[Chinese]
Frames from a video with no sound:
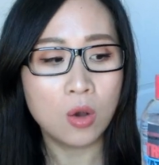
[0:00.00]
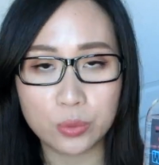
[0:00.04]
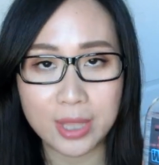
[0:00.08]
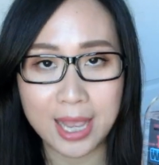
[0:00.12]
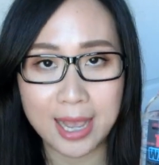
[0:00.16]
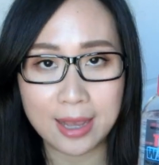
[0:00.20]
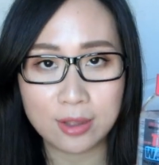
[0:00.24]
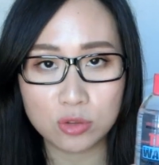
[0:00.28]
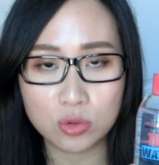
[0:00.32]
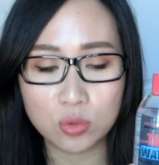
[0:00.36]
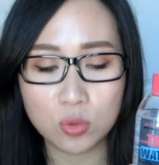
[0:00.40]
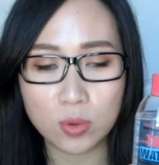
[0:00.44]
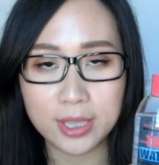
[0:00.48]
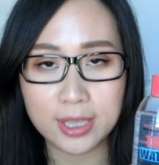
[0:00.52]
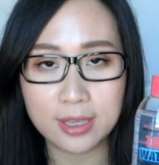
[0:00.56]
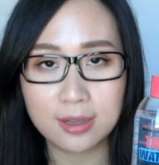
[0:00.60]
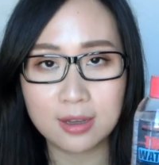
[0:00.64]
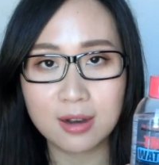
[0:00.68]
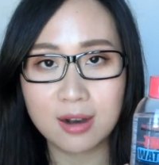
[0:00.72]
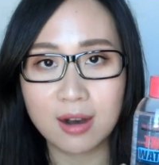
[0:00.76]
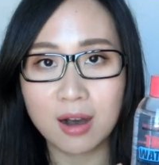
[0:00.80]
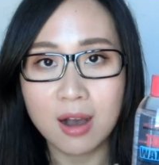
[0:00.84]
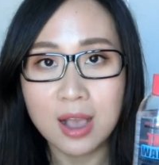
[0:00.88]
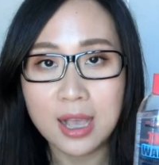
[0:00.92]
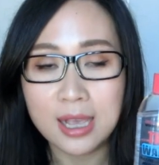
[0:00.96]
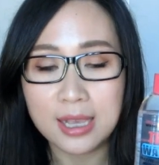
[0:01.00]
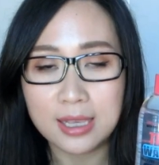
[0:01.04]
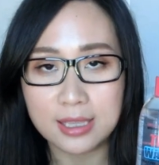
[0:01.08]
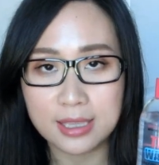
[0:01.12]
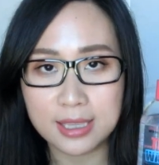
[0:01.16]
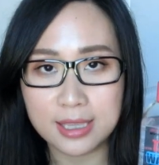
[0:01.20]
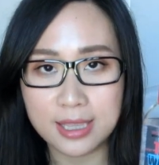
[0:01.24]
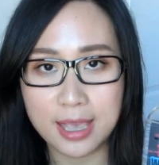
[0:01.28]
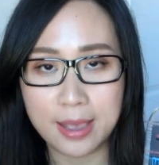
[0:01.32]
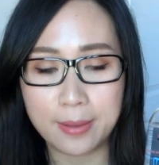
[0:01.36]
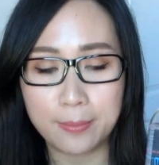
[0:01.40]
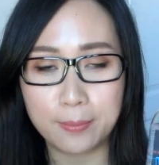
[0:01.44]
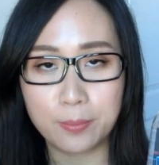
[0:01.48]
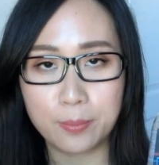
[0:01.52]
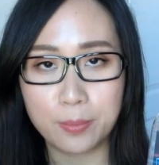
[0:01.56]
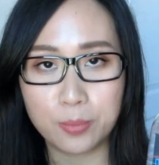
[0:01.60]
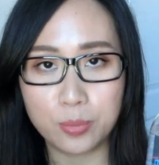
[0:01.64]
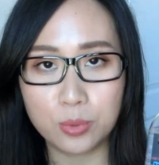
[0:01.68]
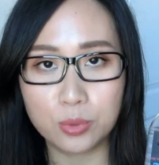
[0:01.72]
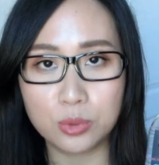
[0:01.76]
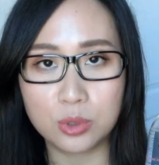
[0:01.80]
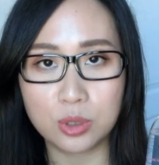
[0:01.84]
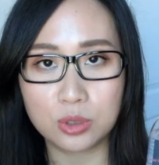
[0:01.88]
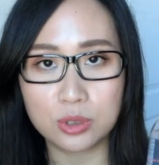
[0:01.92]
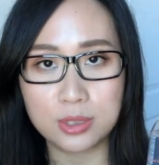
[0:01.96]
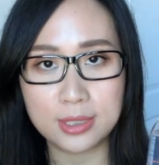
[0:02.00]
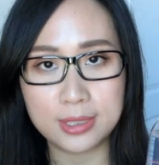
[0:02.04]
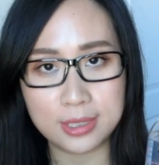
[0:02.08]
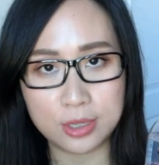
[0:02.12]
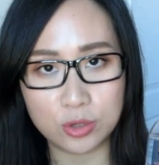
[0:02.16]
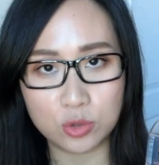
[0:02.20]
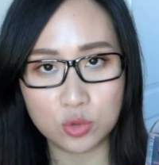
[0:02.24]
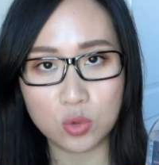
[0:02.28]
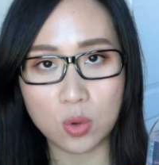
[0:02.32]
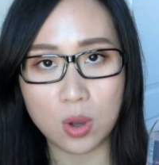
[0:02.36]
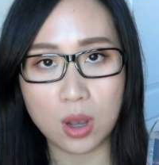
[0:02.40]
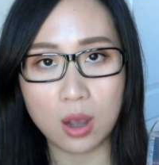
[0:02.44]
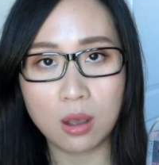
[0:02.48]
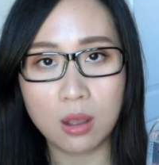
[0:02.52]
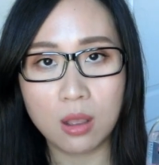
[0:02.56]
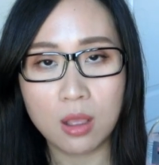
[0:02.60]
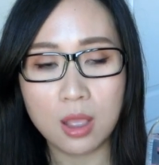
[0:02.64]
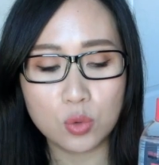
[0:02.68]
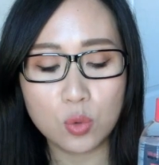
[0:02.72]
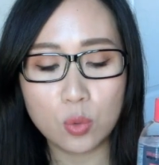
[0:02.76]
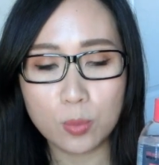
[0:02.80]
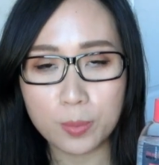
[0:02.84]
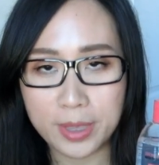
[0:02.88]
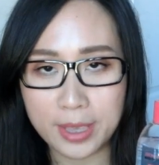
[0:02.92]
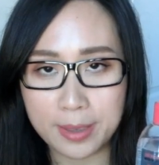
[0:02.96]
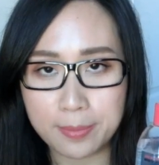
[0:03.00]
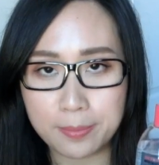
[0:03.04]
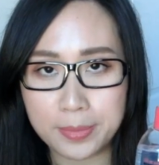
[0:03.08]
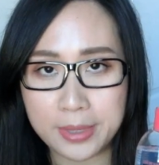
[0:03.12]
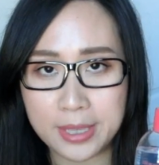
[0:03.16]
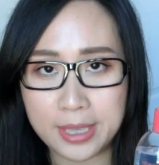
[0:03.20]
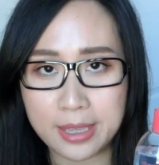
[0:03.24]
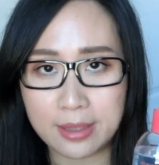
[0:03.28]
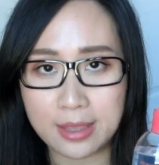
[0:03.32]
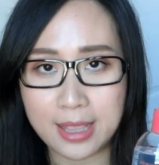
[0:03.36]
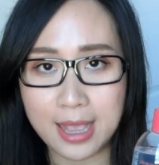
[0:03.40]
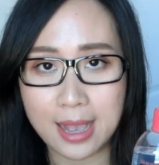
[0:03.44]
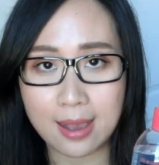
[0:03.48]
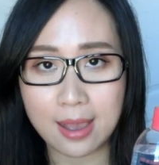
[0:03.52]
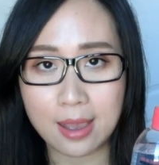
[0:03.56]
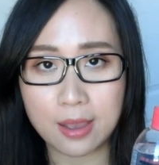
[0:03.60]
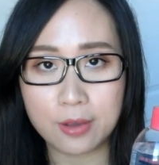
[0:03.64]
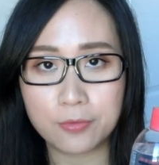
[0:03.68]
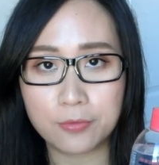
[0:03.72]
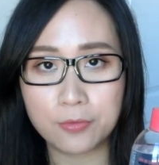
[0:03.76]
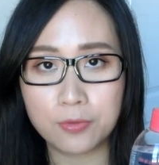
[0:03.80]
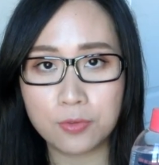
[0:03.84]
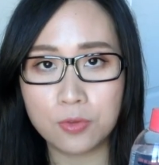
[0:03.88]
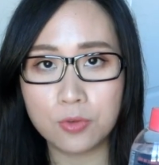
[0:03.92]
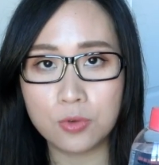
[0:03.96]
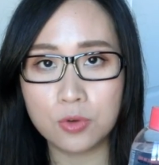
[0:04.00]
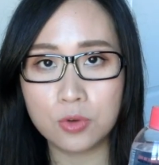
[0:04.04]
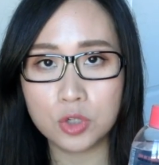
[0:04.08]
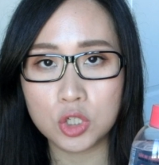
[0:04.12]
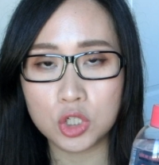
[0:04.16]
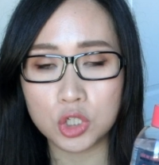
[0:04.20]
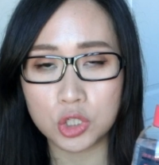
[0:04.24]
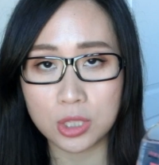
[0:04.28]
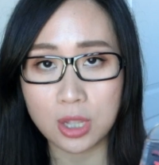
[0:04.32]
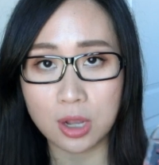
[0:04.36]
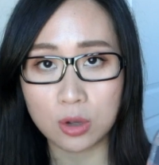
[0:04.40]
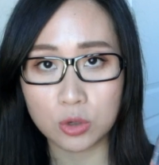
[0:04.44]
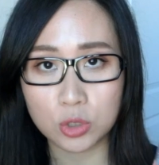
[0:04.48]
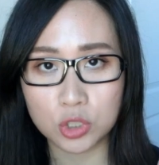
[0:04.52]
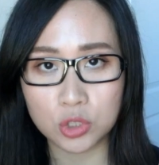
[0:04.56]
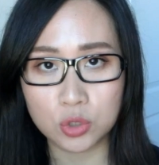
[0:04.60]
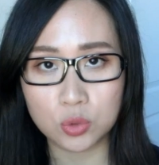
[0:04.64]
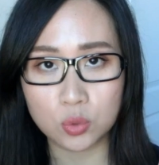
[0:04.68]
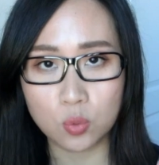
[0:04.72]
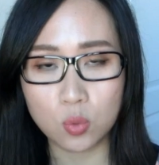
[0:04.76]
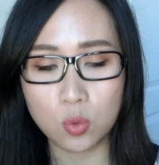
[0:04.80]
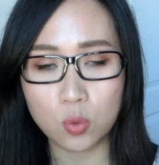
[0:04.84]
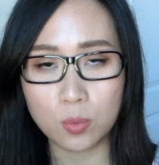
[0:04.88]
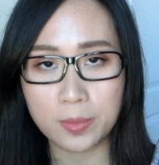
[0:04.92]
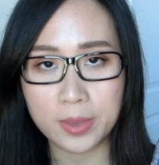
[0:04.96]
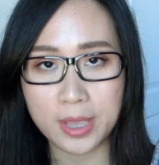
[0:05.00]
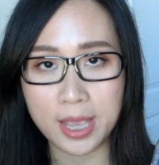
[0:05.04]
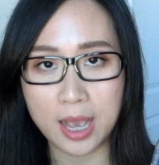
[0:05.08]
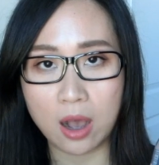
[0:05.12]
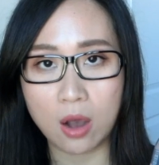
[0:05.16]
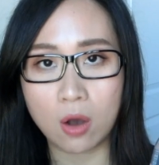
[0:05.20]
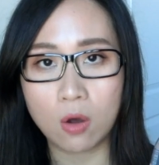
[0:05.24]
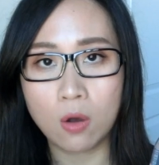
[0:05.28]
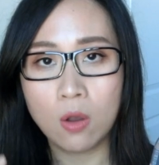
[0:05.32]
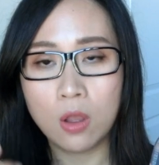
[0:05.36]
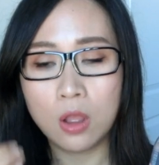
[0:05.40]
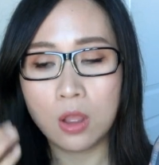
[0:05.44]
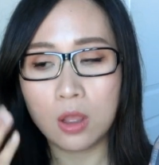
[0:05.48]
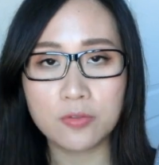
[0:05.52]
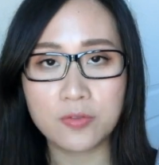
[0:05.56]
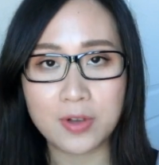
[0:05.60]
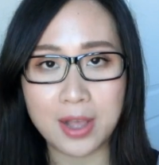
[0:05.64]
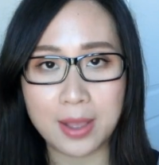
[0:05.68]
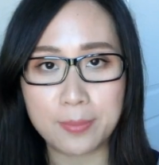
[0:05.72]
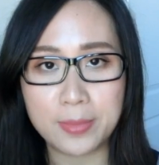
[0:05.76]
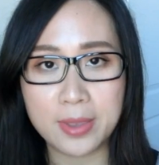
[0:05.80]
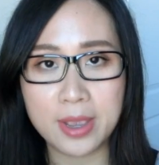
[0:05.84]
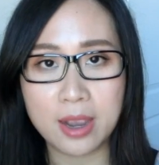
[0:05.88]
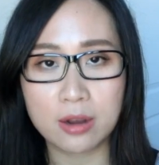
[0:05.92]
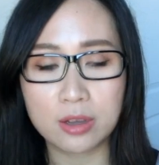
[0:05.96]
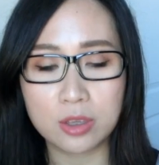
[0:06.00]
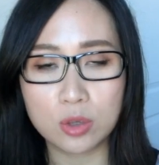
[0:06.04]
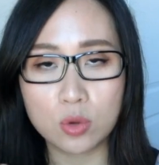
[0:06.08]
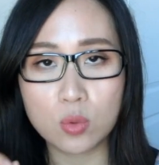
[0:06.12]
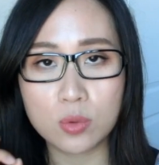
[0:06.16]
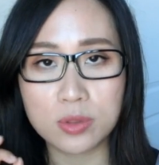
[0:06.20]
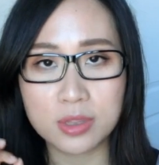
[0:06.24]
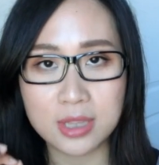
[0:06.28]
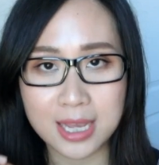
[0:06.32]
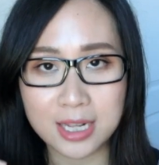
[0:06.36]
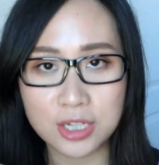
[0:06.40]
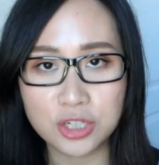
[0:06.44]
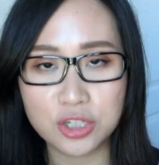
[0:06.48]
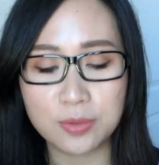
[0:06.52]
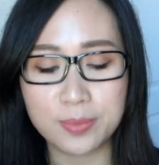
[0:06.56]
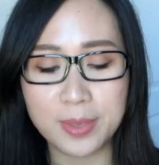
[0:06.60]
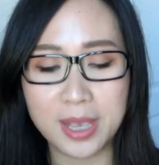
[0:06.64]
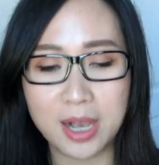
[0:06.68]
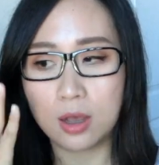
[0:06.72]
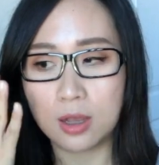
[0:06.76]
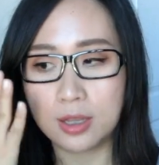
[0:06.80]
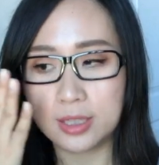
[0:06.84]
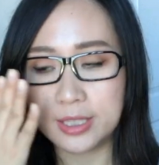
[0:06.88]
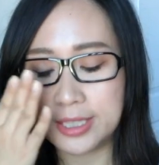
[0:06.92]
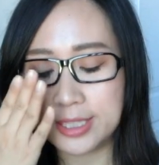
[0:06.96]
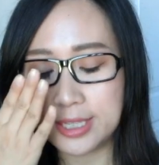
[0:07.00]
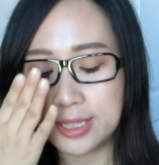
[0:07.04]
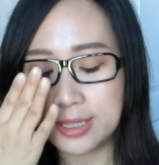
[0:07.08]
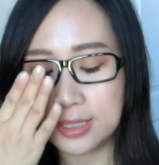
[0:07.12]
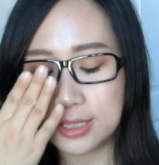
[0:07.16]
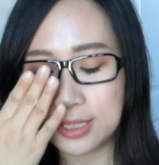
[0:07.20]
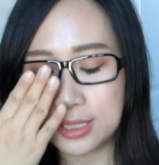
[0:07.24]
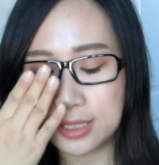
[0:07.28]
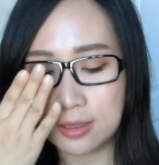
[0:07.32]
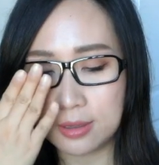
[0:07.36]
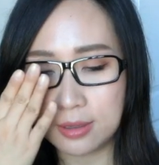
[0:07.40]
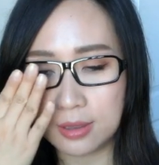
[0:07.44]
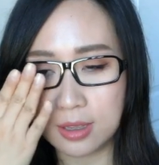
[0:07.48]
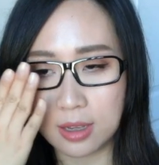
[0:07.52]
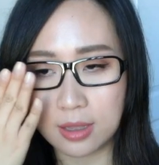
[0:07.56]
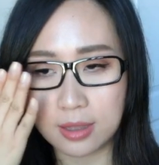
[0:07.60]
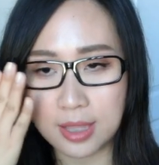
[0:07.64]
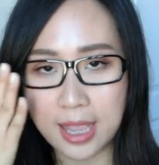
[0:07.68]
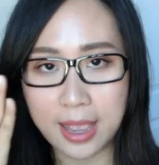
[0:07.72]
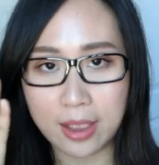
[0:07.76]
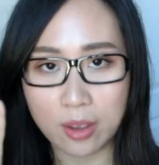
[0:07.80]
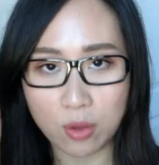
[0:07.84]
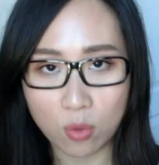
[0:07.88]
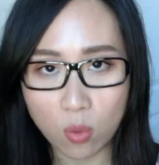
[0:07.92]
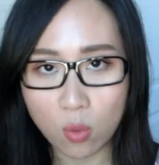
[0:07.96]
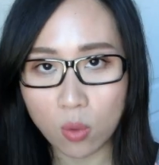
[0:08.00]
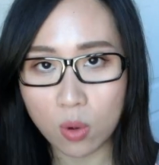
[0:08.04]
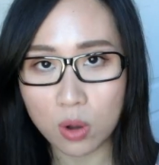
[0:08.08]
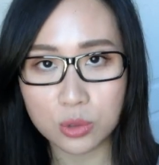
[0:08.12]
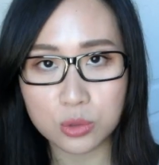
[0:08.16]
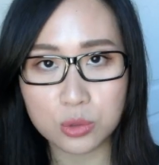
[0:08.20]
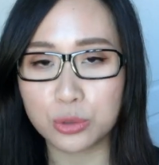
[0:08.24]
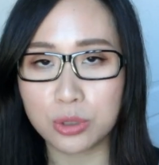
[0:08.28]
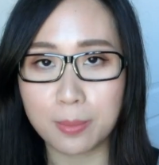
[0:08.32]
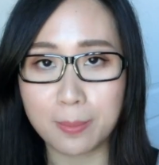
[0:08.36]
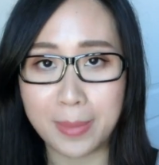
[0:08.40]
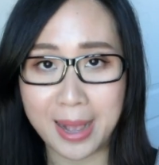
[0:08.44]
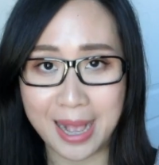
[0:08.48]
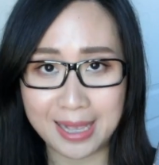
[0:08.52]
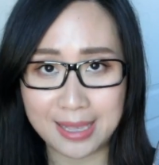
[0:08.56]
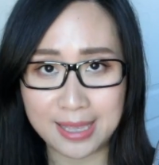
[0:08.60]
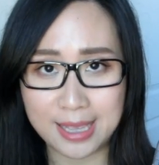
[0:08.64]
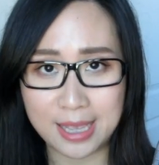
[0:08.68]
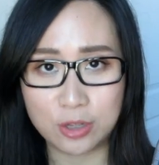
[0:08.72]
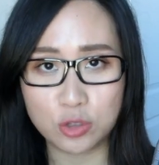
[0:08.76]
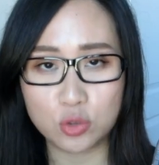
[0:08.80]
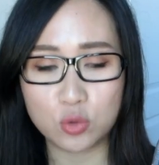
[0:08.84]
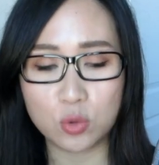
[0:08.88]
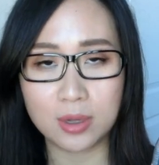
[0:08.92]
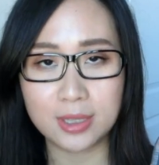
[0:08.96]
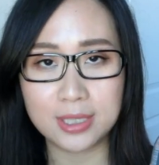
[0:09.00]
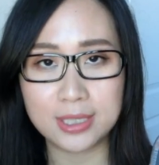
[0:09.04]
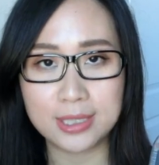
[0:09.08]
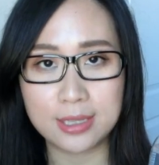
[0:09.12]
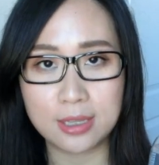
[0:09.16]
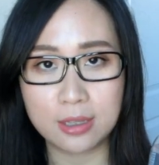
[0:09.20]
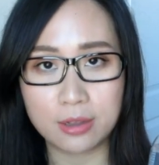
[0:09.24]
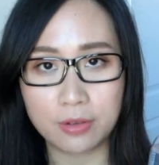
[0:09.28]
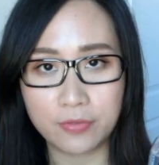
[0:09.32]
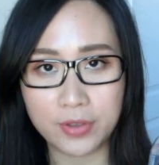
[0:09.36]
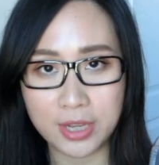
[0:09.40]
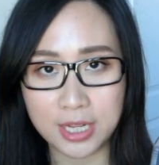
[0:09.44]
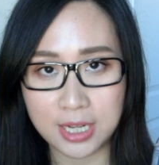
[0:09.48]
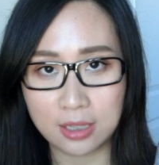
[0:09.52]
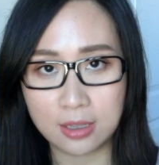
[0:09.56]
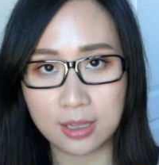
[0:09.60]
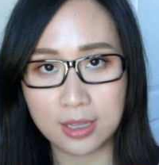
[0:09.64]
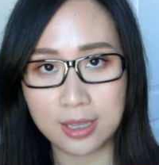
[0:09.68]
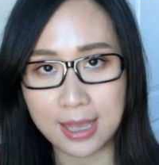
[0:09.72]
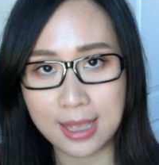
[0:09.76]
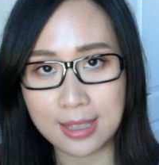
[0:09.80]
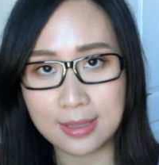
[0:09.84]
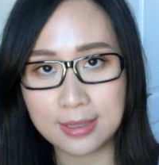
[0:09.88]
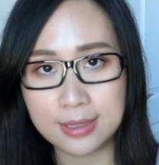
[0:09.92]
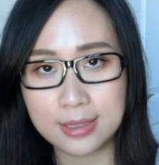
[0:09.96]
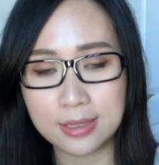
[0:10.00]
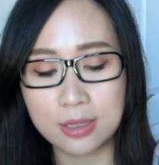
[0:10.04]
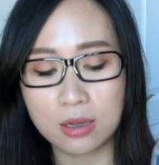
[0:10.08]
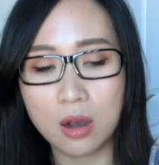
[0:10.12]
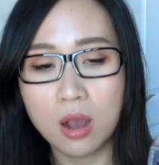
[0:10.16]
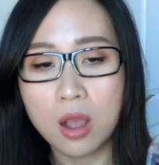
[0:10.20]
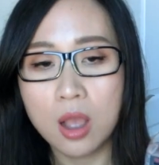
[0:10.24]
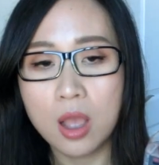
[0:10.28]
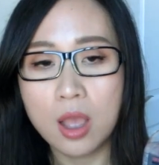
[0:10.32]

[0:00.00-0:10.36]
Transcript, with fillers: 它做一个眼部的卸妆，用棉片大概敷10到15秒，反面一共30秒啊，轻轻的带过就能把眼妆卸得非常的干净，